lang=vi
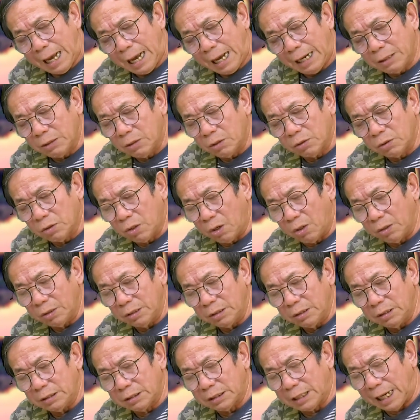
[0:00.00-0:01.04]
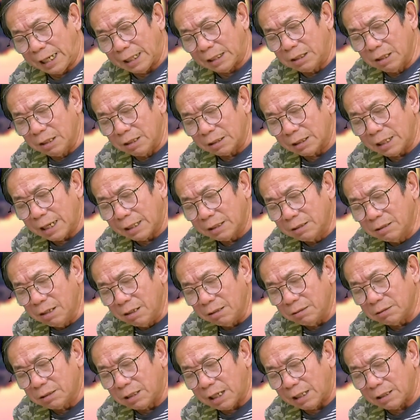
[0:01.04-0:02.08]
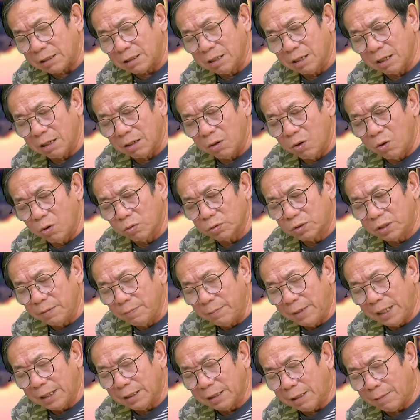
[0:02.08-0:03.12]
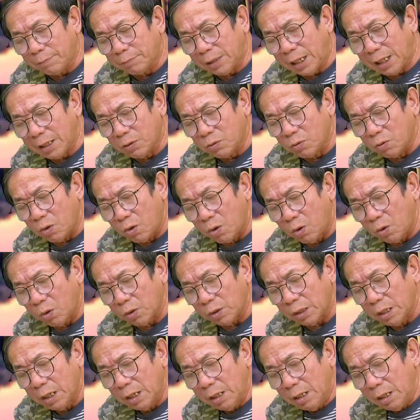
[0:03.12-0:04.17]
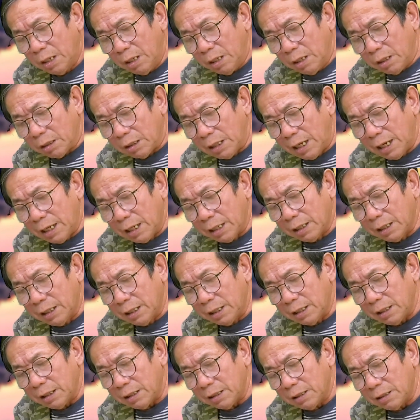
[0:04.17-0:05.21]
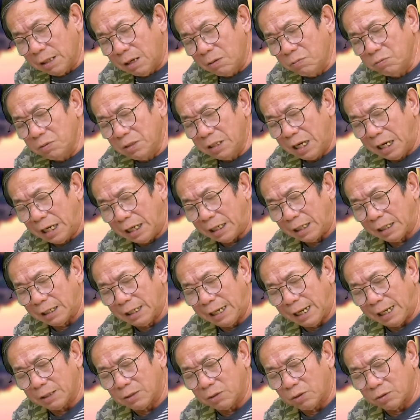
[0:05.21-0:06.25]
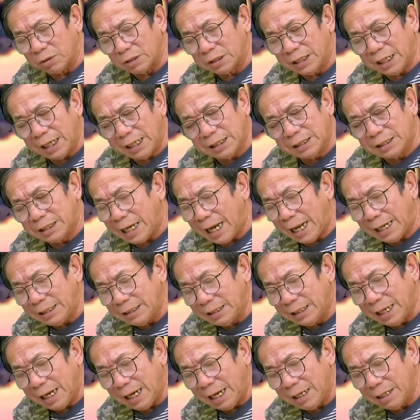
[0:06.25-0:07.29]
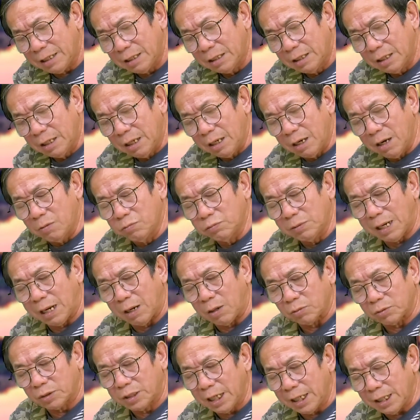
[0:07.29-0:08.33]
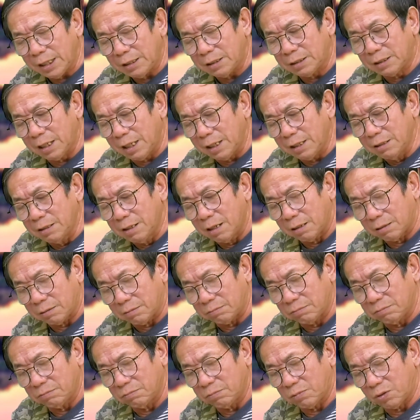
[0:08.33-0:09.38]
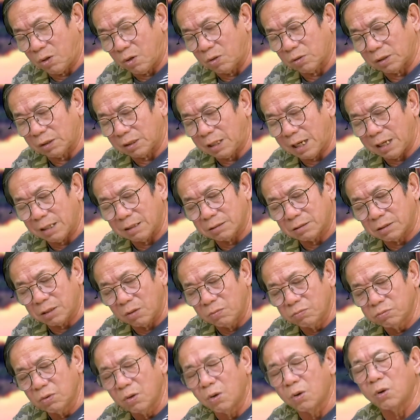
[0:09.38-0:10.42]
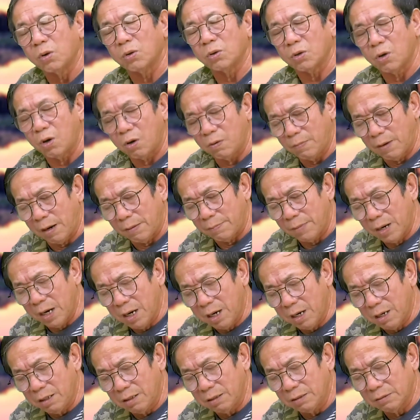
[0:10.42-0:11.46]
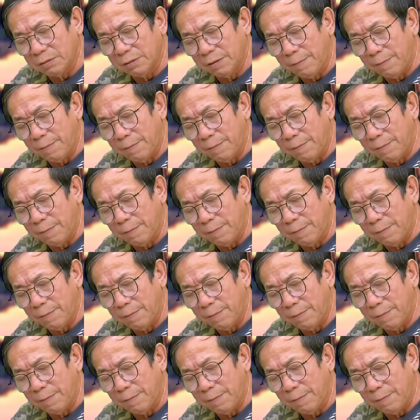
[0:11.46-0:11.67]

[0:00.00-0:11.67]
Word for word: Ai đó nói, giải thưởng nhà nước, giải thưởng Hồ Chí Minh năm nay của hội đề nghị đông nhỉ lại còn xét chán ra ông nào chết dễ được còn thằng sống ngồi đó mà mơ